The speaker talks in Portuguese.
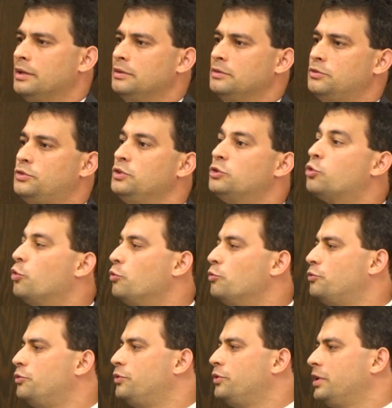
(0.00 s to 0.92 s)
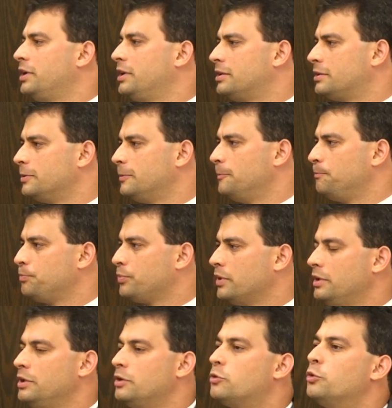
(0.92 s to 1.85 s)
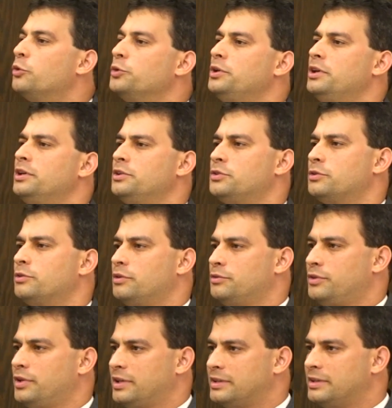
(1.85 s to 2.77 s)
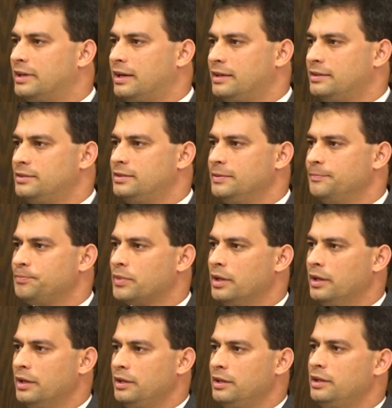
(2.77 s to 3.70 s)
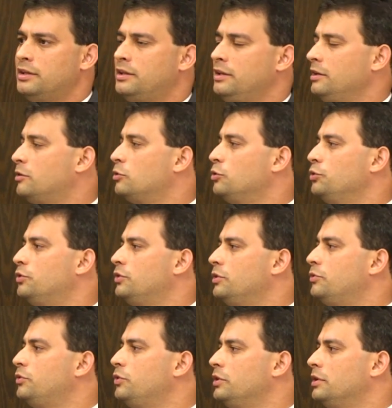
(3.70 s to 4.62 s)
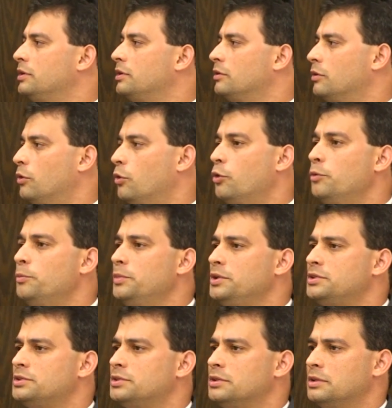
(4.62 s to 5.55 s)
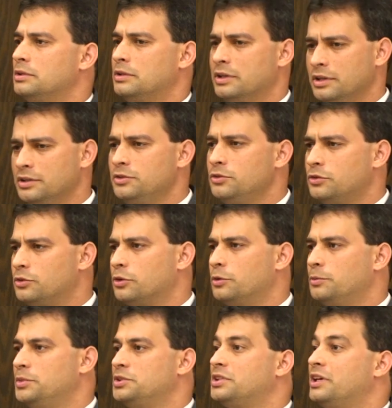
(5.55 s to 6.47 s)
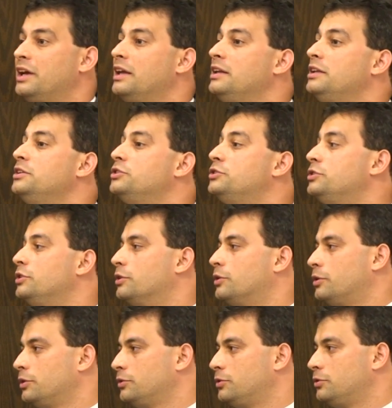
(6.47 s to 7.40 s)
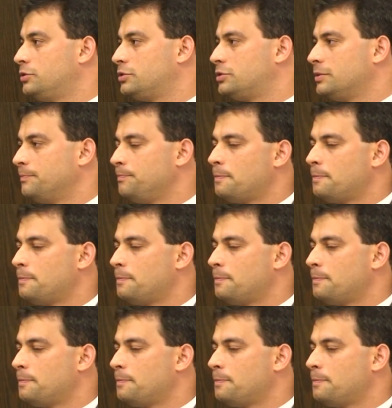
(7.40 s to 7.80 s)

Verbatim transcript: se convertam e conheçam a verdade e que inclusive homens, grandes homens religiosos,